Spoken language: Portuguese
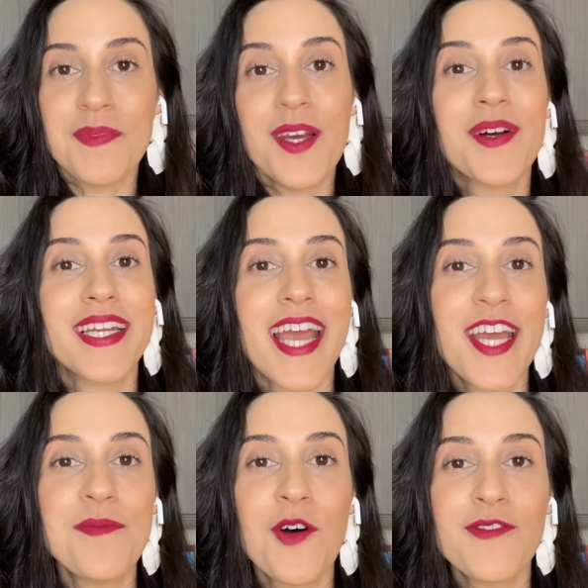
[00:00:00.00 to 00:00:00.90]
Eu
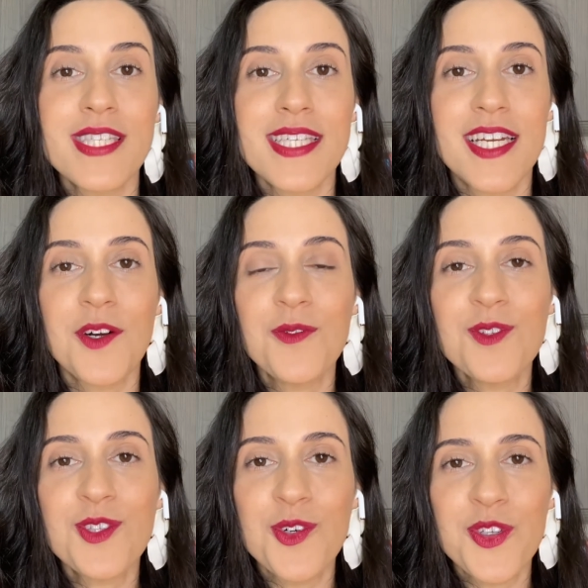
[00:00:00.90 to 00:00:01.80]
criei uma oficina com
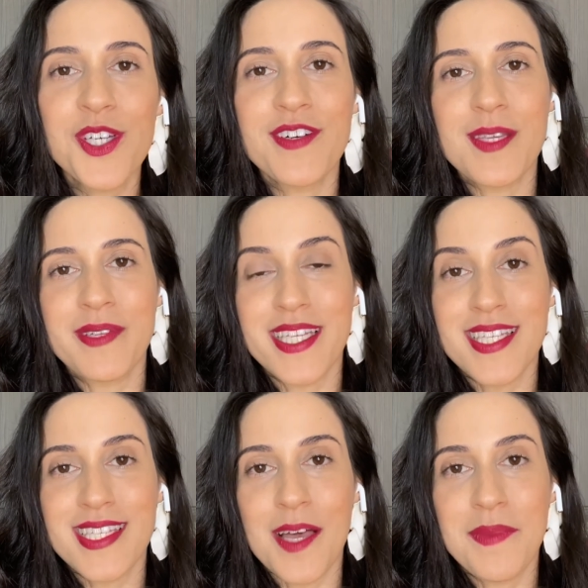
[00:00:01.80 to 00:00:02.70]
tudo o que você
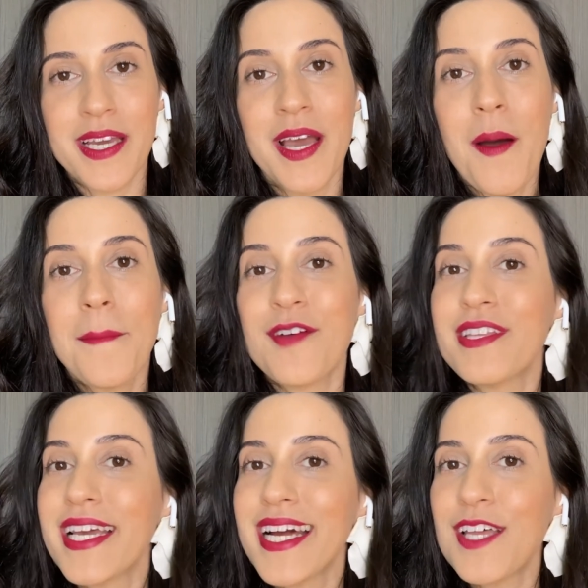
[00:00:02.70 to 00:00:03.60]
precisa saber para
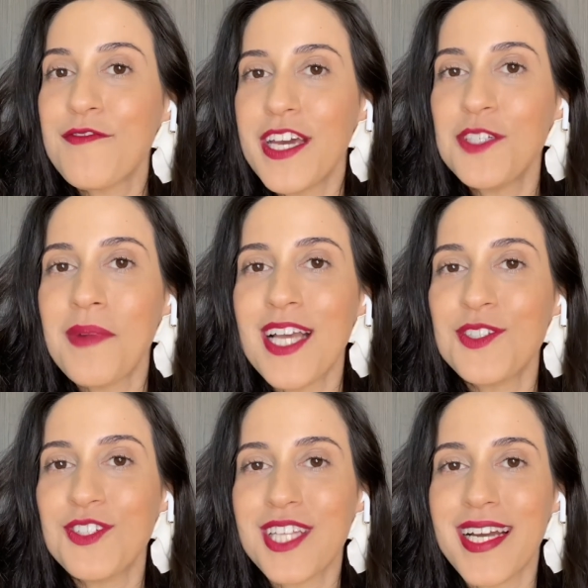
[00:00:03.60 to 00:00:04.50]
vender cada vez mais no
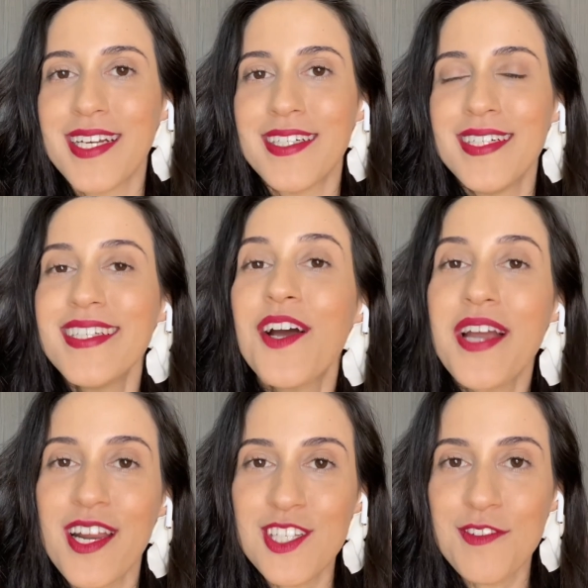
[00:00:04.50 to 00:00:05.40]
Instagram e eu
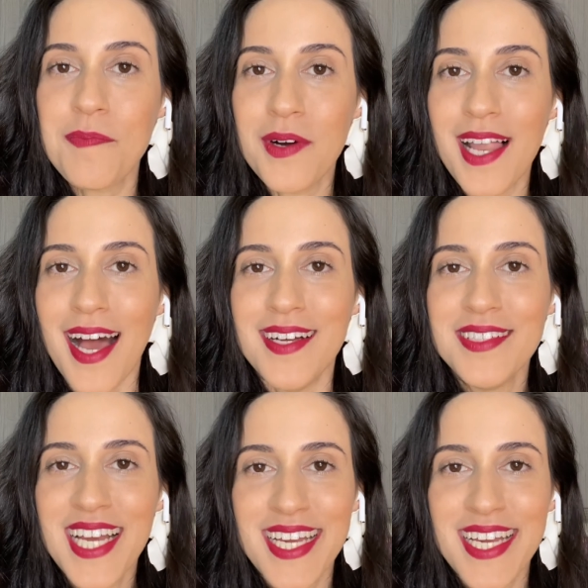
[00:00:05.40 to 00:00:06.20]
quero te ver por lá.